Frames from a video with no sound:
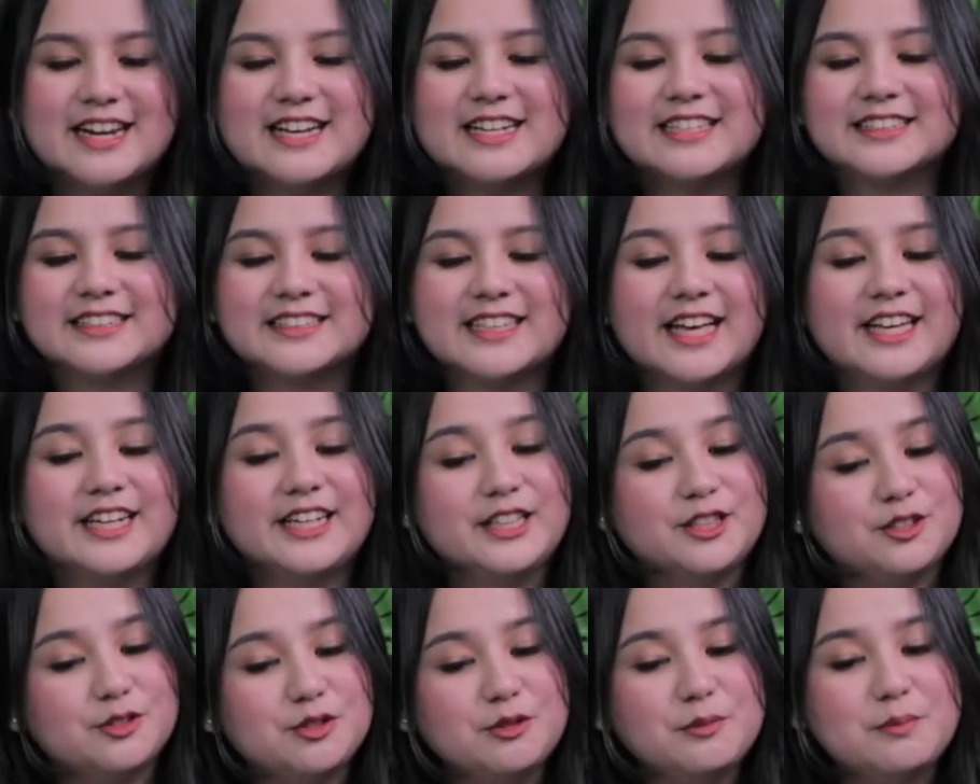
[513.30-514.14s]
Selain
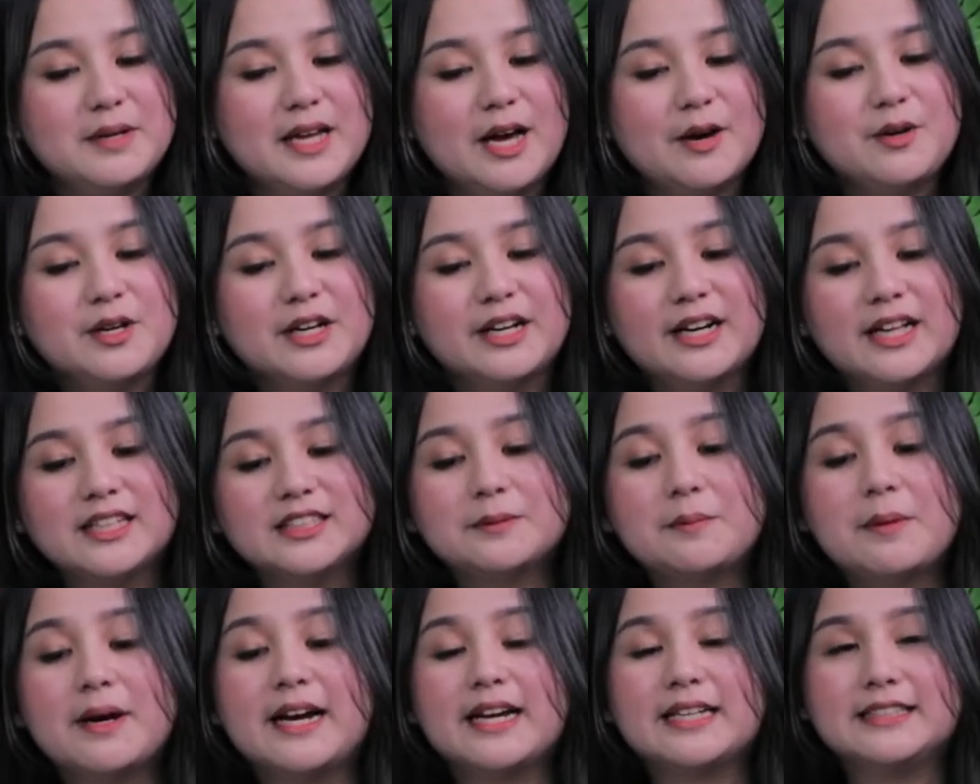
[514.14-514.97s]
itu, beliau dikenal
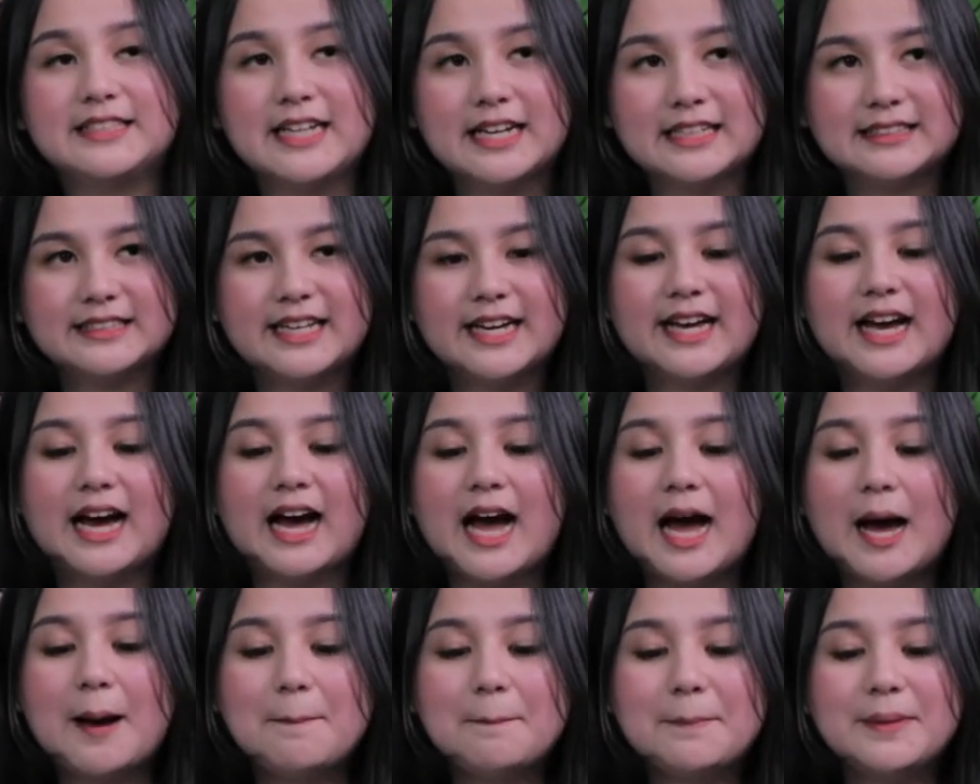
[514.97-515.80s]
sebagai jaksa yang
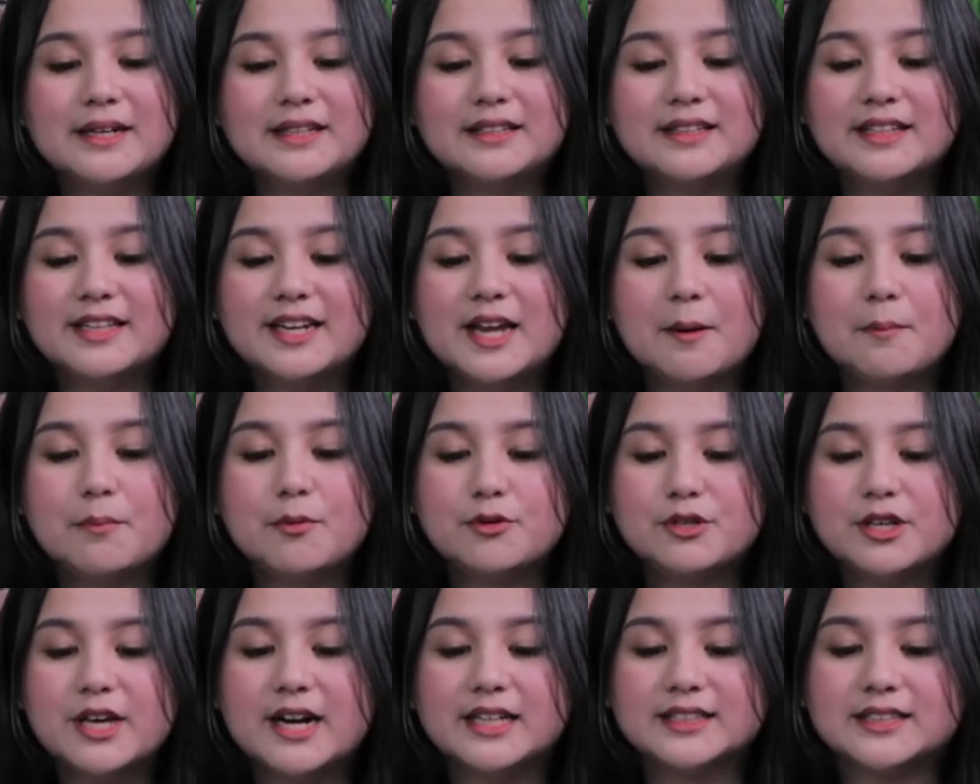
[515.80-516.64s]
hampir tidak
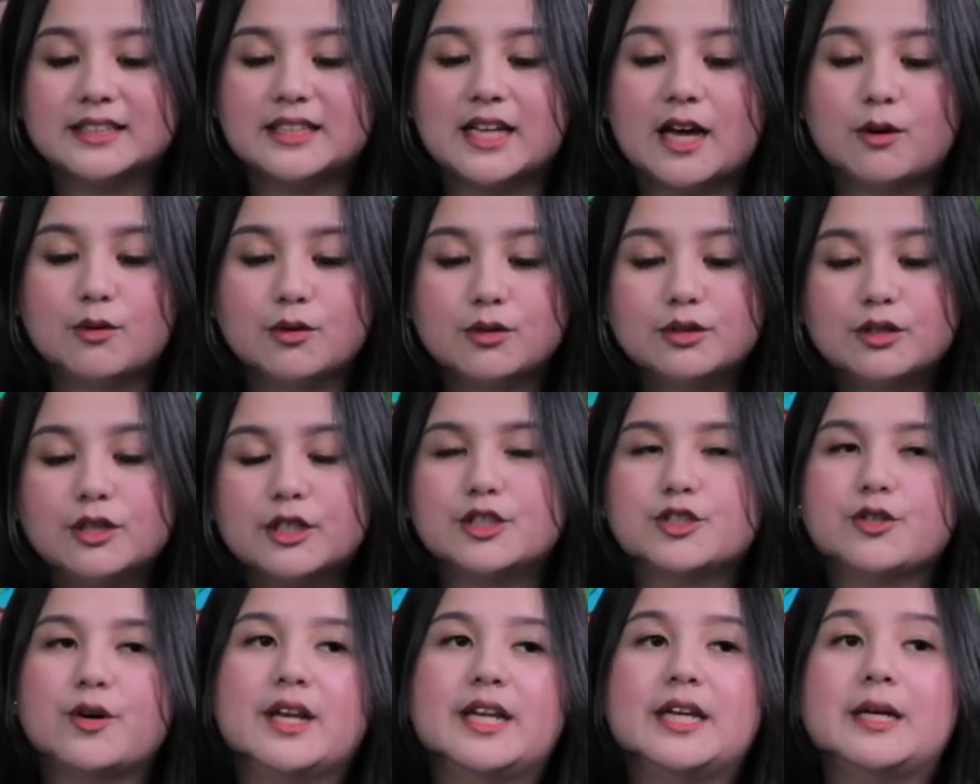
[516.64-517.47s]
punya rasa takut
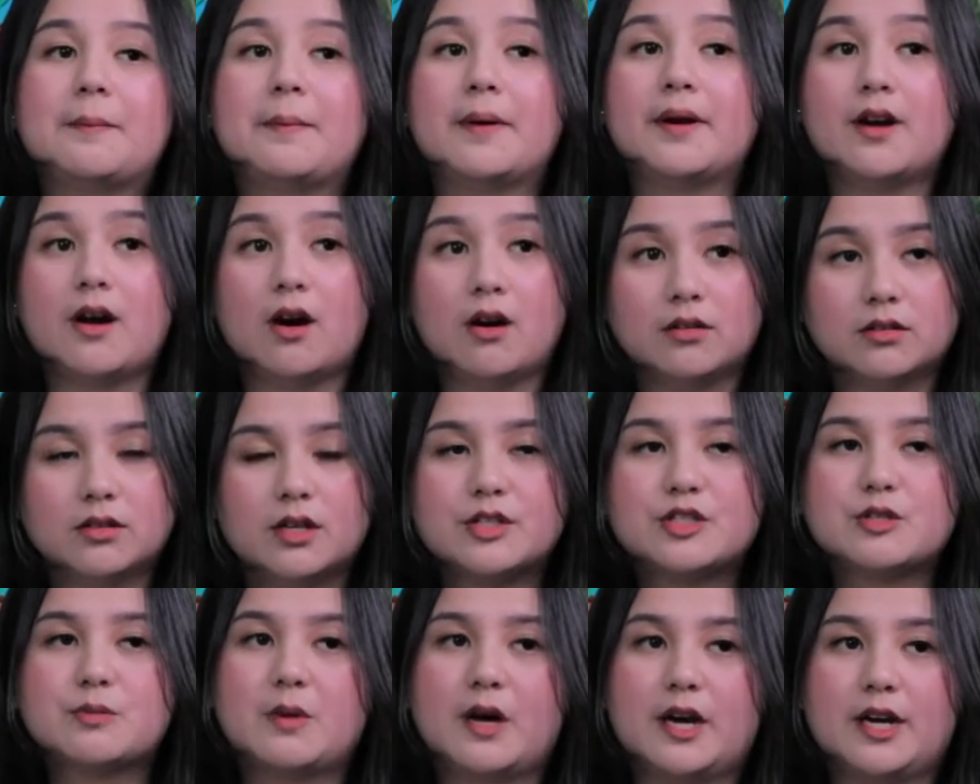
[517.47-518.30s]
kecuali kepada Allah
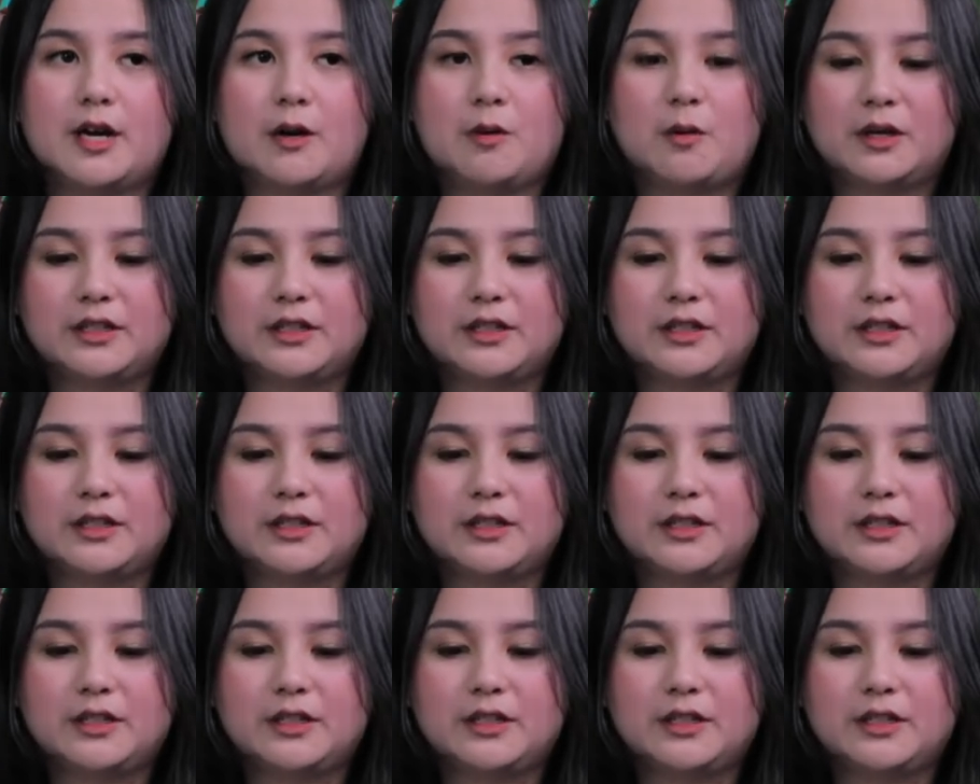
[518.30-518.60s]
Subhanahu wa